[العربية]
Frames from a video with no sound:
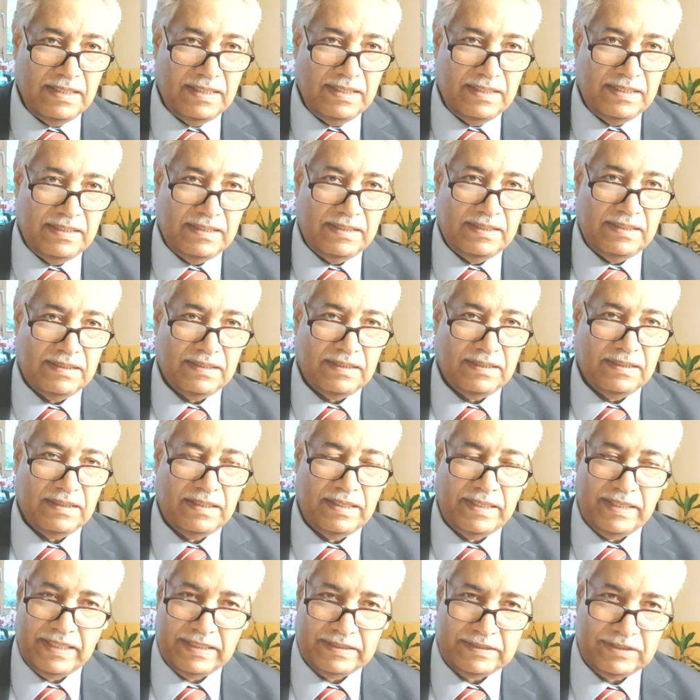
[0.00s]
آه،
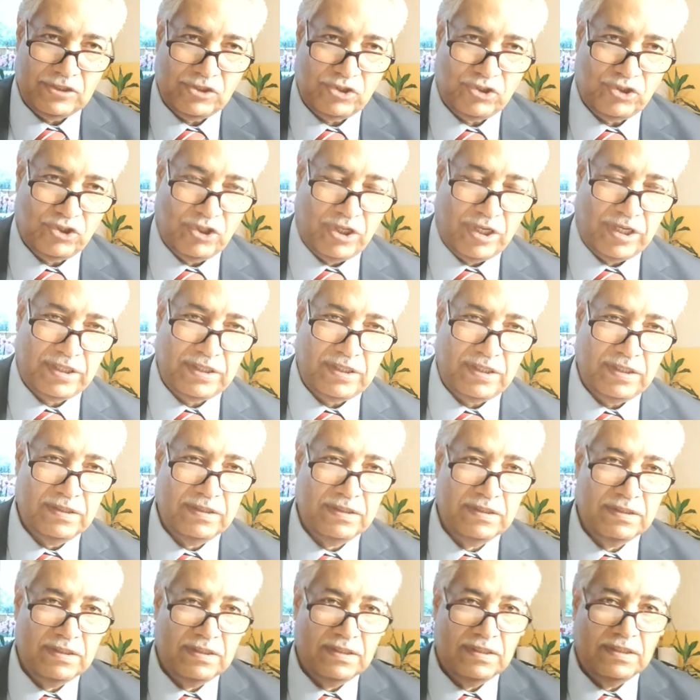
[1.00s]
قناة الشرق
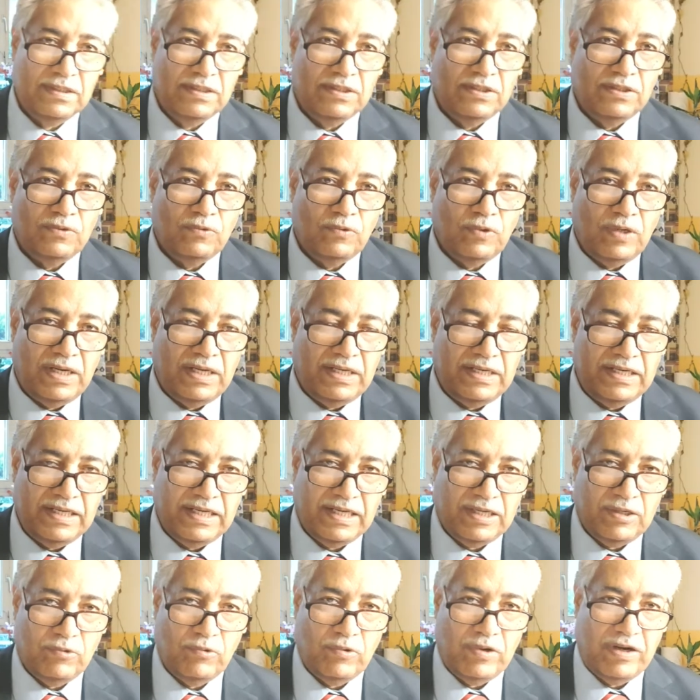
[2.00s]

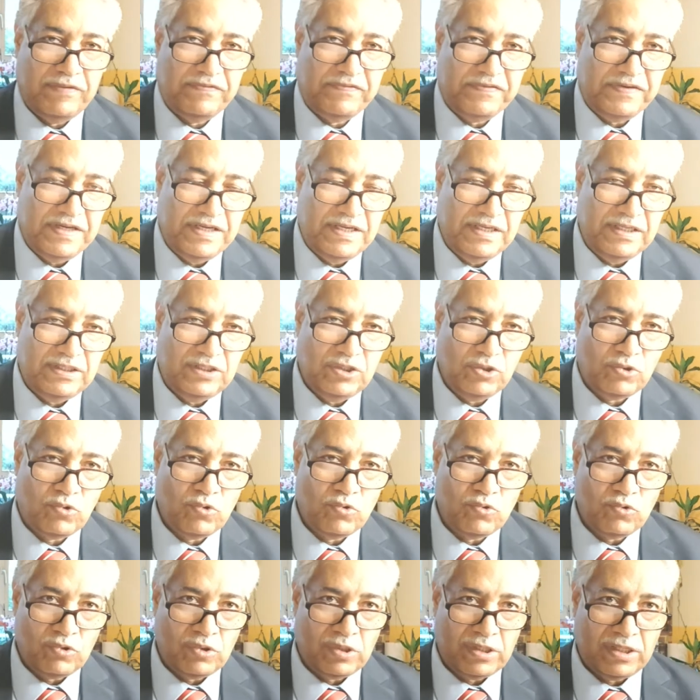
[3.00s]
والإخوة في
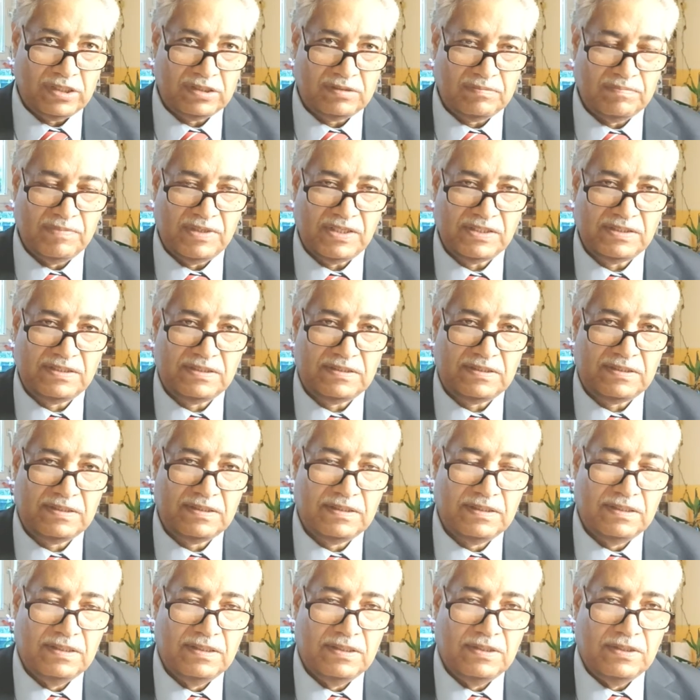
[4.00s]
تكنوقراط مصر
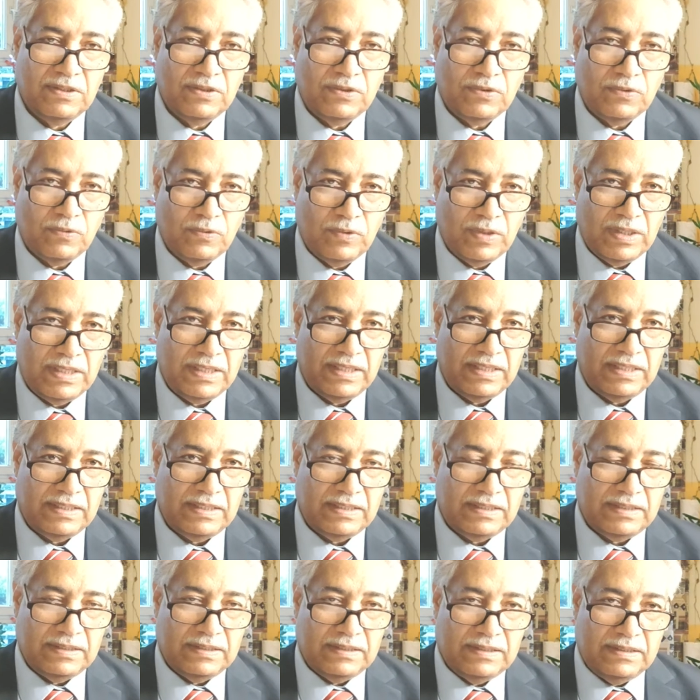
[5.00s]
و
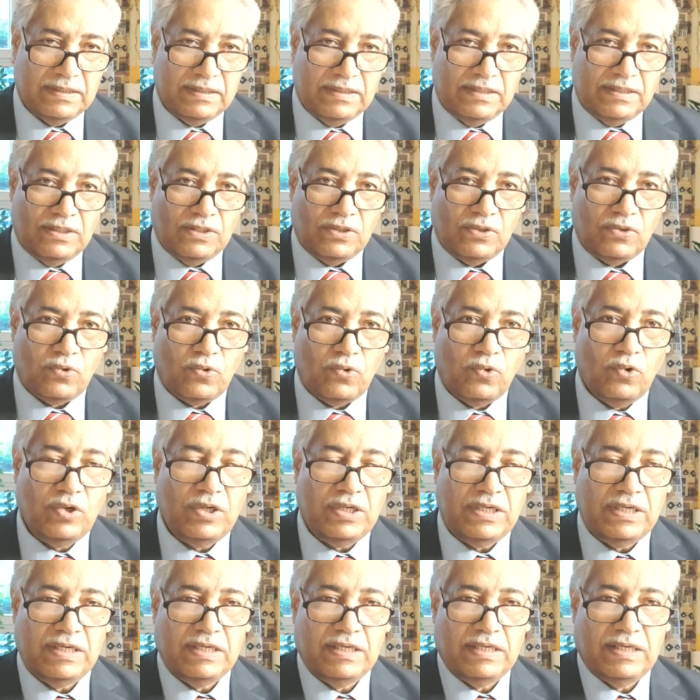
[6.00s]

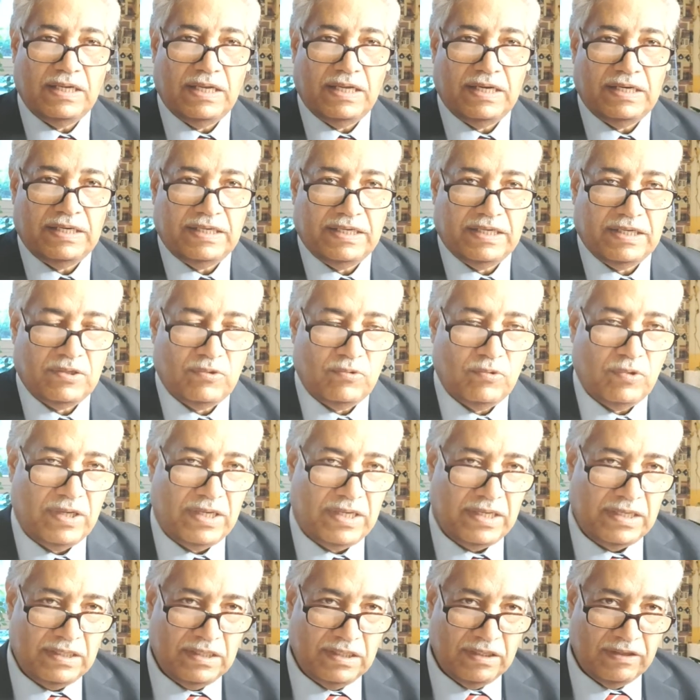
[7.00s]
كل الإخوة
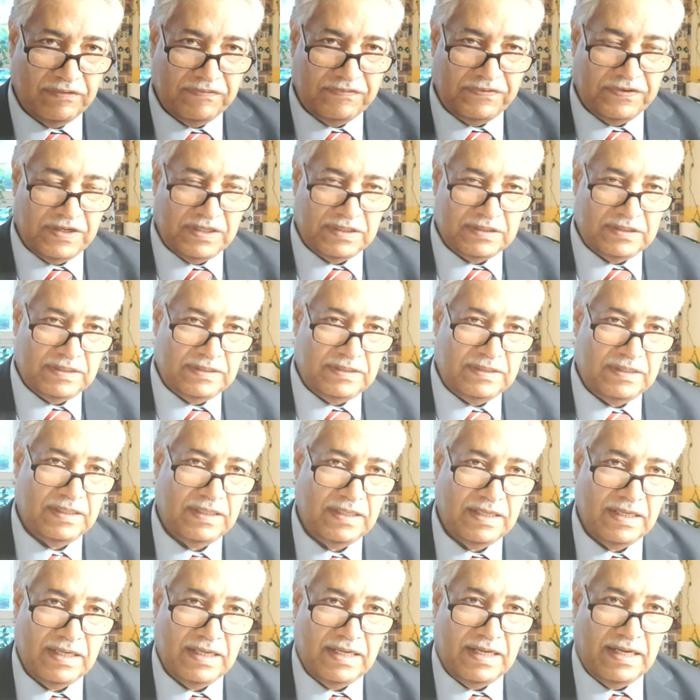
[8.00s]
الأفاضل
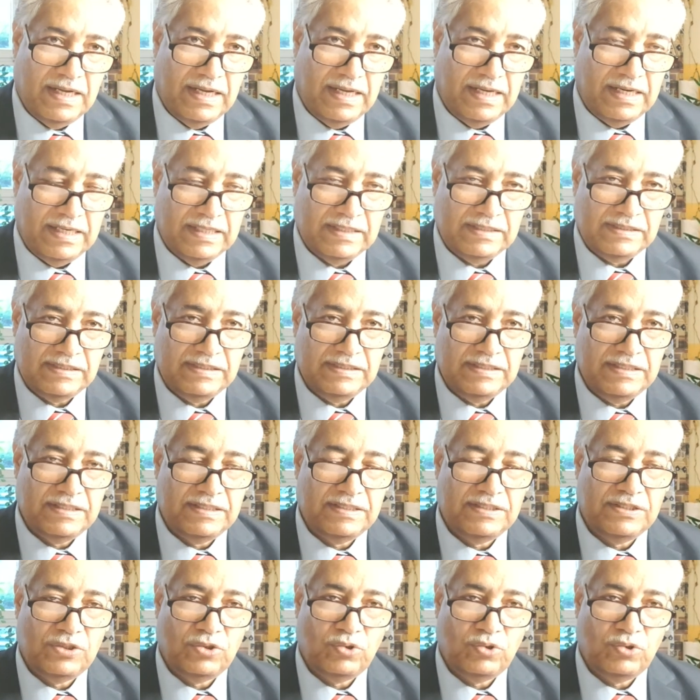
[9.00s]
الذين